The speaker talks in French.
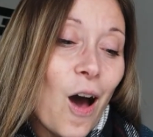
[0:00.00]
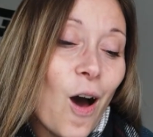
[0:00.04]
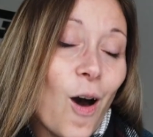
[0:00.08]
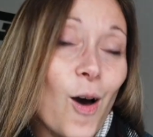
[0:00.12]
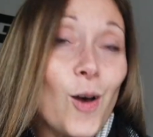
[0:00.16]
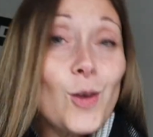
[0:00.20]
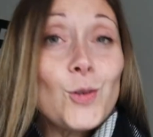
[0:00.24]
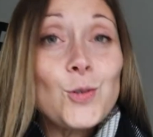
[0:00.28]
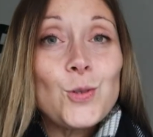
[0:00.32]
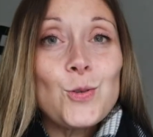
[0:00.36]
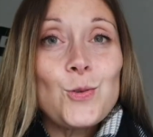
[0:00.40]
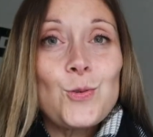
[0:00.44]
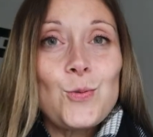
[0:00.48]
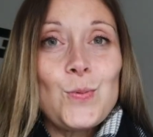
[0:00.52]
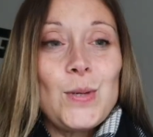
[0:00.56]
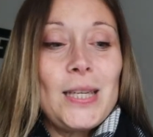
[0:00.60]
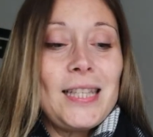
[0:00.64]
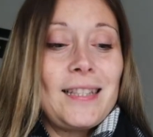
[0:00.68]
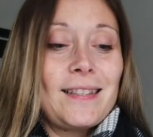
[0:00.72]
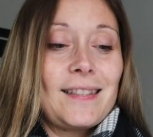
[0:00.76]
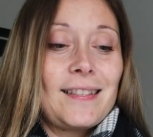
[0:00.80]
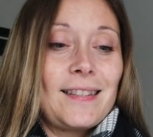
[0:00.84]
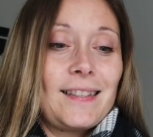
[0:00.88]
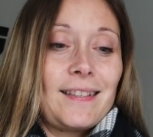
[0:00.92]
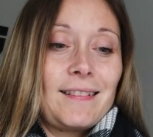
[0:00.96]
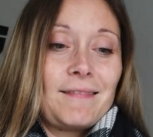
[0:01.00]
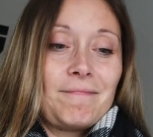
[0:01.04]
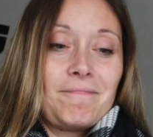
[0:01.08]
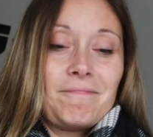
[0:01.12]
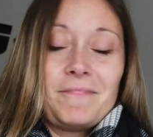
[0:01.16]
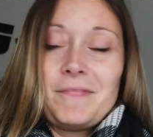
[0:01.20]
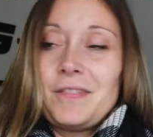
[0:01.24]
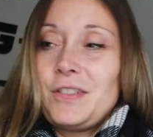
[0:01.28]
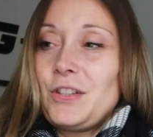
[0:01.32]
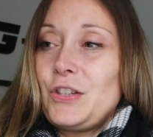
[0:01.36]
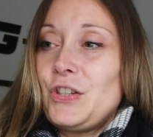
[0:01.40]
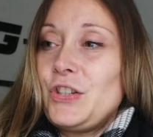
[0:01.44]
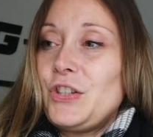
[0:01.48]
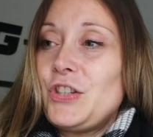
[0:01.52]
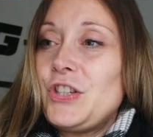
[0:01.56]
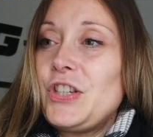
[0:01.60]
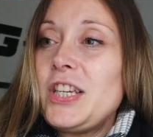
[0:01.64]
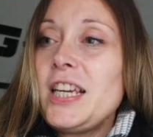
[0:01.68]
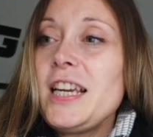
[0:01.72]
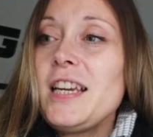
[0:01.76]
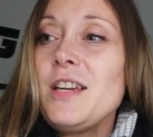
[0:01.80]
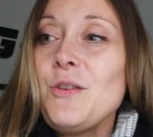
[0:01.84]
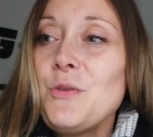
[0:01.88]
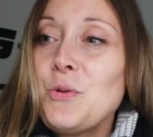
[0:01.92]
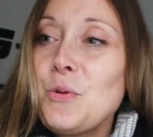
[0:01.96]
Ensuite,
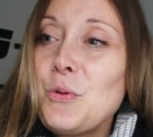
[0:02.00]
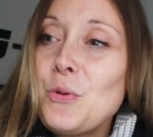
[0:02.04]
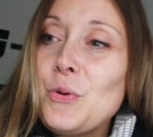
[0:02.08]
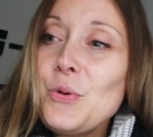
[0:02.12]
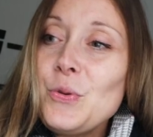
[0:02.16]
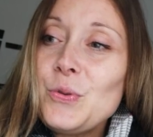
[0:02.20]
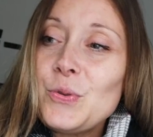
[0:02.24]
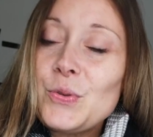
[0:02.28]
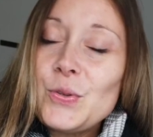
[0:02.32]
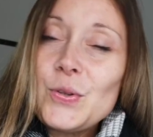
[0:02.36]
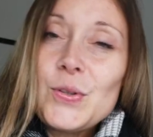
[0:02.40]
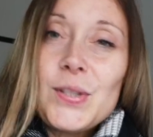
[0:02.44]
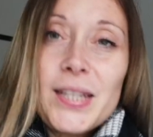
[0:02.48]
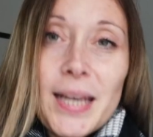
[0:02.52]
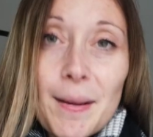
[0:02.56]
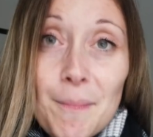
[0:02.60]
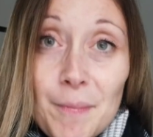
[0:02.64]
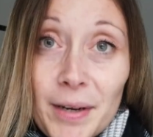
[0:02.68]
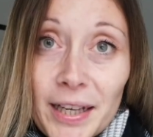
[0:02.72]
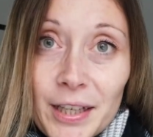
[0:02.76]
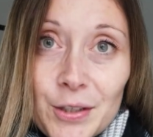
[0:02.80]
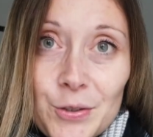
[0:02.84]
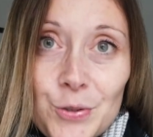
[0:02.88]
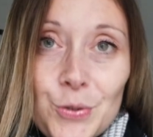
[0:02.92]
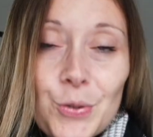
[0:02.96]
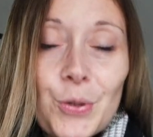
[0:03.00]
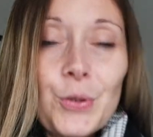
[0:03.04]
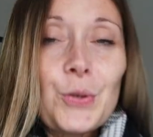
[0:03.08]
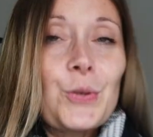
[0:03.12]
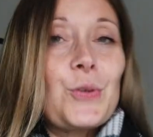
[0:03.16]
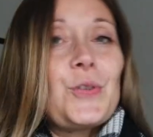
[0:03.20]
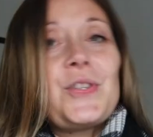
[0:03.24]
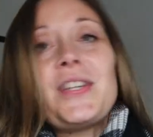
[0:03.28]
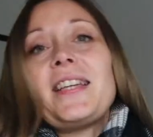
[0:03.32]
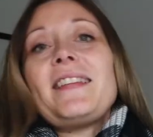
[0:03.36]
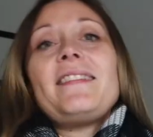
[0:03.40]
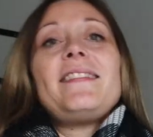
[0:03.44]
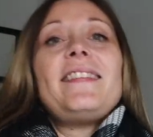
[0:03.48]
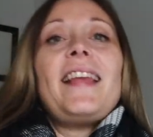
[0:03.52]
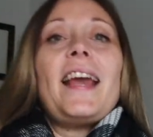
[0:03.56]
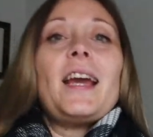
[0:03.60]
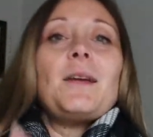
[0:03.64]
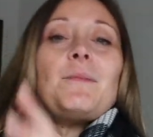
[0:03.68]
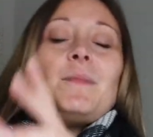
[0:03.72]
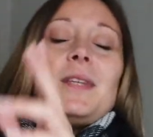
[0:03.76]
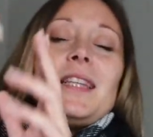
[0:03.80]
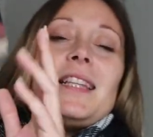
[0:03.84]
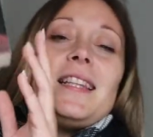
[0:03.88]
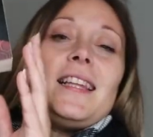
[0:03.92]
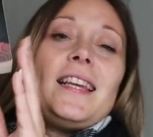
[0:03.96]
j'ai une deuxième lecture que j'ai
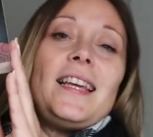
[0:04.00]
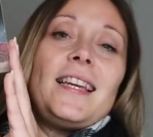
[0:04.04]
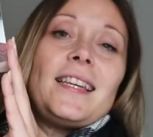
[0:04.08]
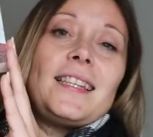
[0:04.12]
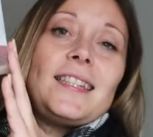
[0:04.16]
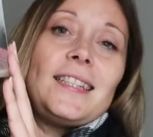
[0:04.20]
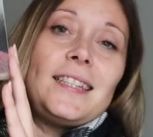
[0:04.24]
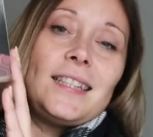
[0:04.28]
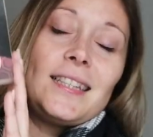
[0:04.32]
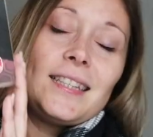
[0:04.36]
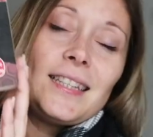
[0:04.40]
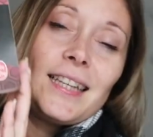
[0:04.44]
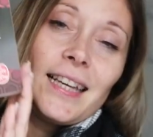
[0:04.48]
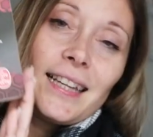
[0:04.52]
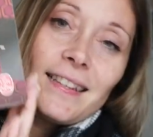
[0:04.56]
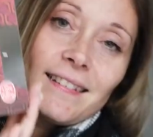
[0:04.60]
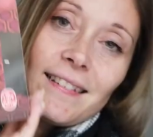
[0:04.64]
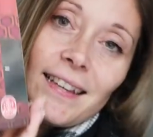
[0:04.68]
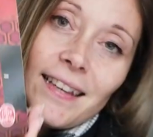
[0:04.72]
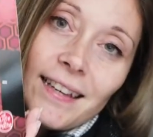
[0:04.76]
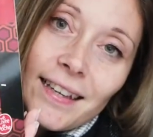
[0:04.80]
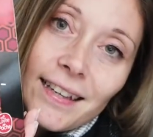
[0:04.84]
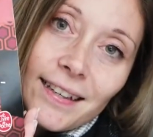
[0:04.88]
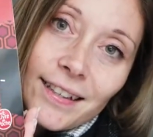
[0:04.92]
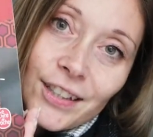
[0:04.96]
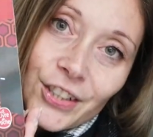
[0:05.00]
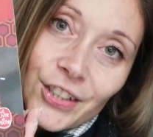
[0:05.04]
terminée qui était